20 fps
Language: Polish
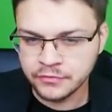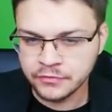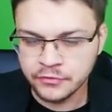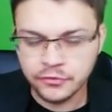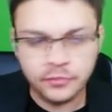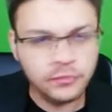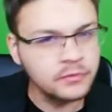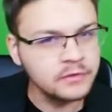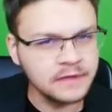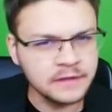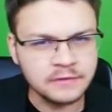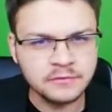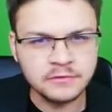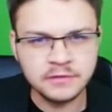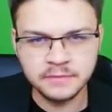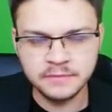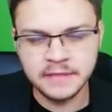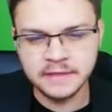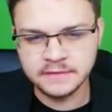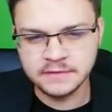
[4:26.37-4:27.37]
Drug, na drugim
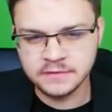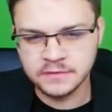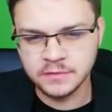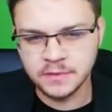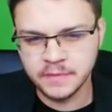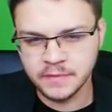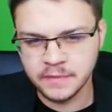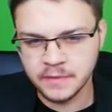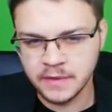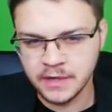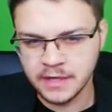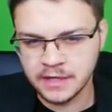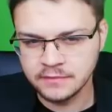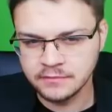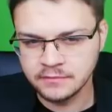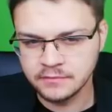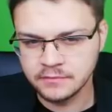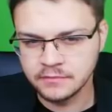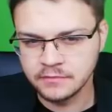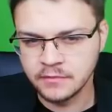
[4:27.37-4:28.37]
miejscu by była,
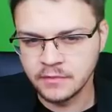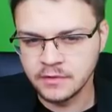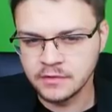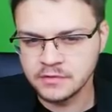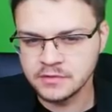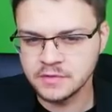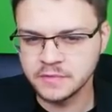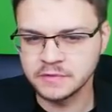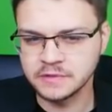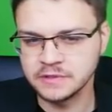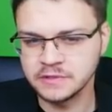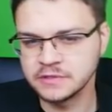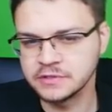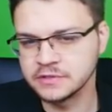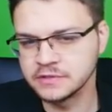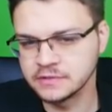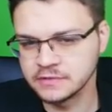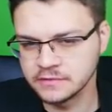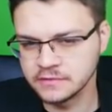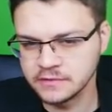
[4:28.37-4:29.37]
może później
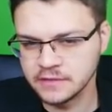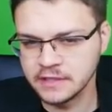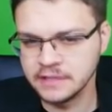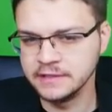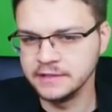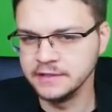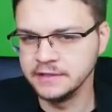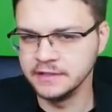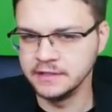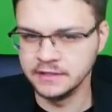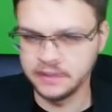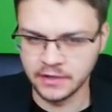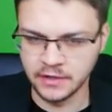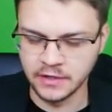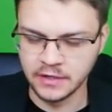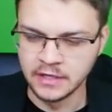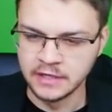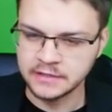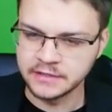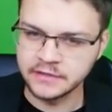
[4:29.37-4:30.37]
Shizune i Ino.
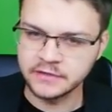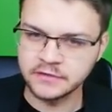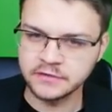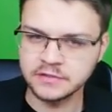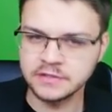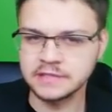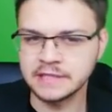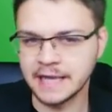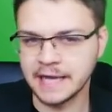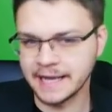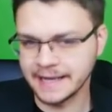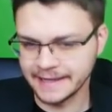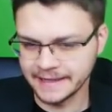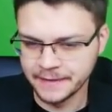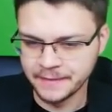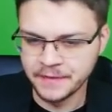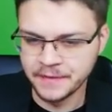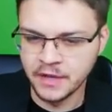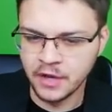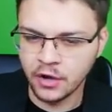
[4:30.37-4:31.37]
Tylko, że tak,
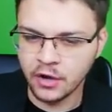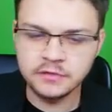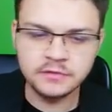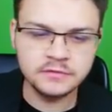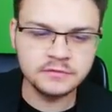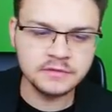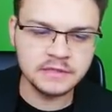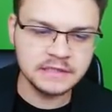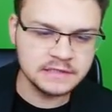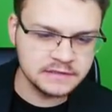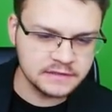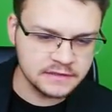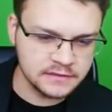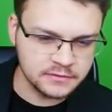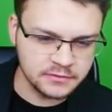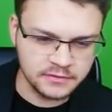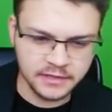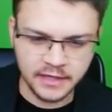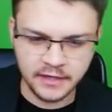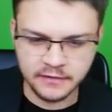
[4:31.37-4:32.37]
oni tutaj się
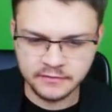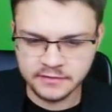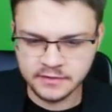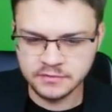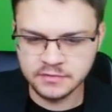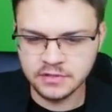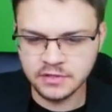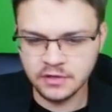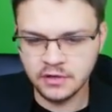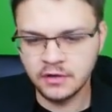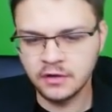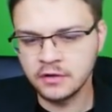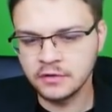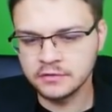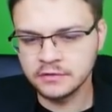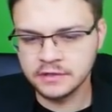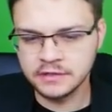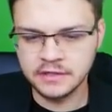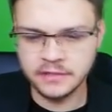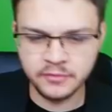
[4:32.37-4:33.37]
zasłaniają tym, że o,
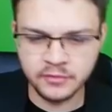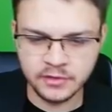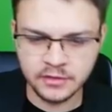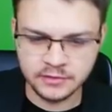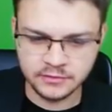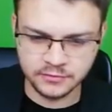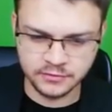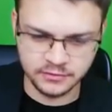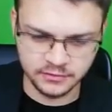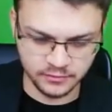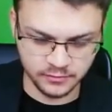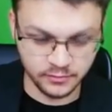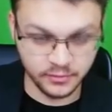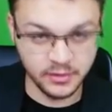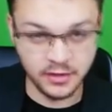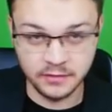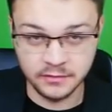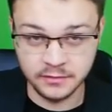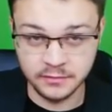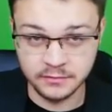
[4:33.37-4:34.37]
ona nie była drużyną
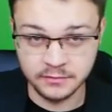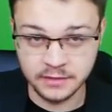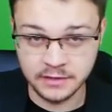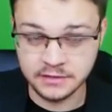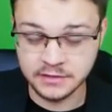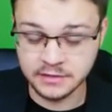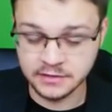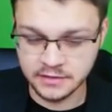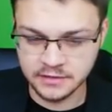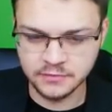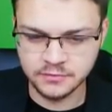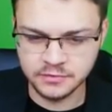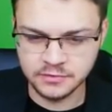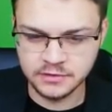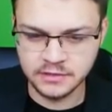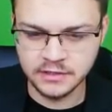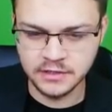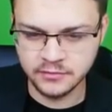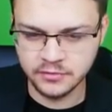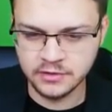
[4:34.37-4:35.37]
bojową, ta, czy ta drużyna
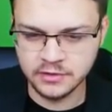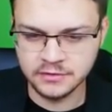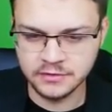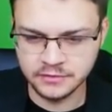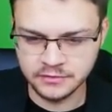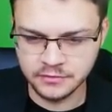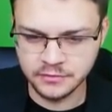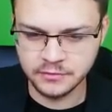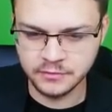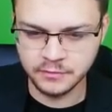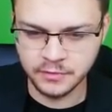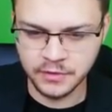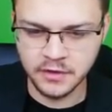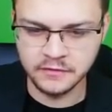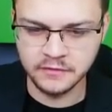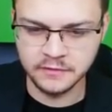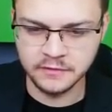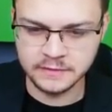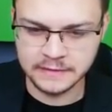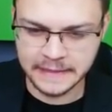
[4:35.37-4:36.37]
nie była do, do,
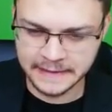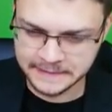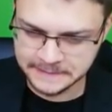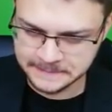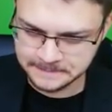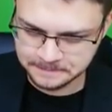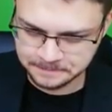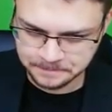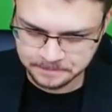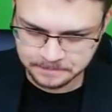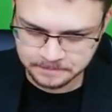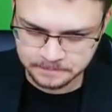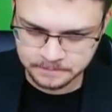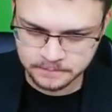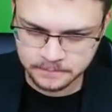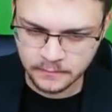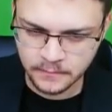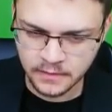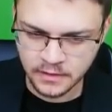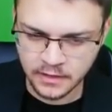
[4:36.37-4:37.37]
bojową, tak?
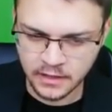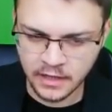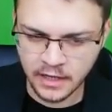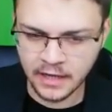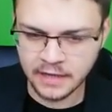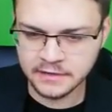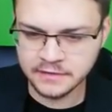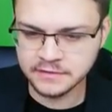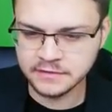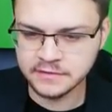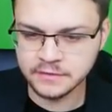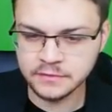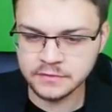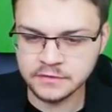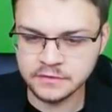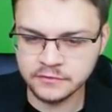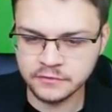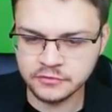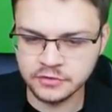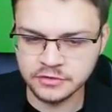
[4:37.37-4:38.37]
Ale został
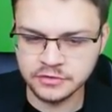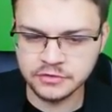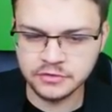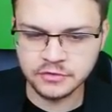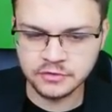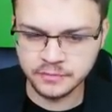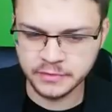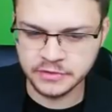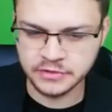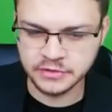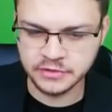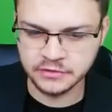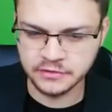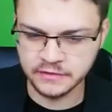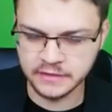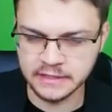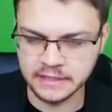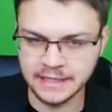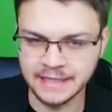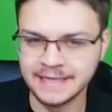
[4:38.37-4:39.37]
stworzony do
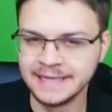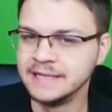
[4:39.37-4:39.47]
pieczętowania.